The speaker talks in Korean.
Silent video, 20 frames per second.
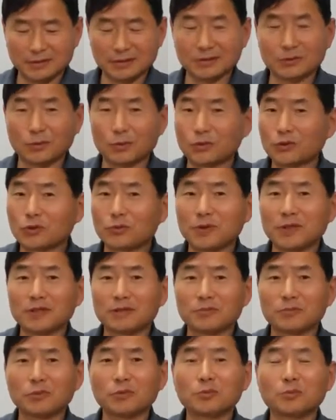오토바이
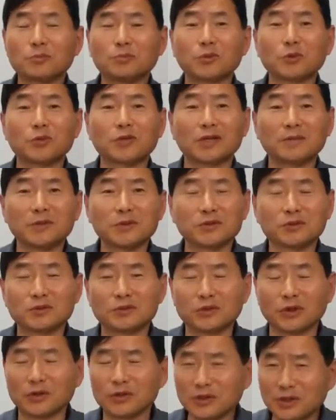못, 못하면
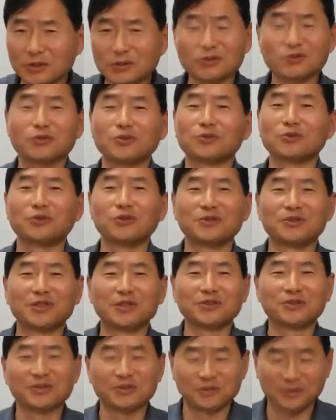절대로 주인공이 될
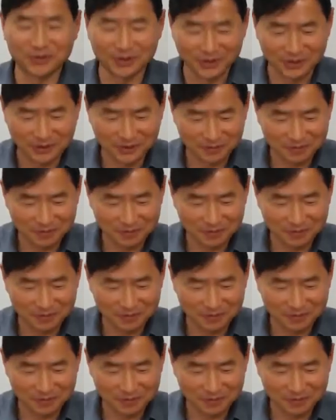수 없어요.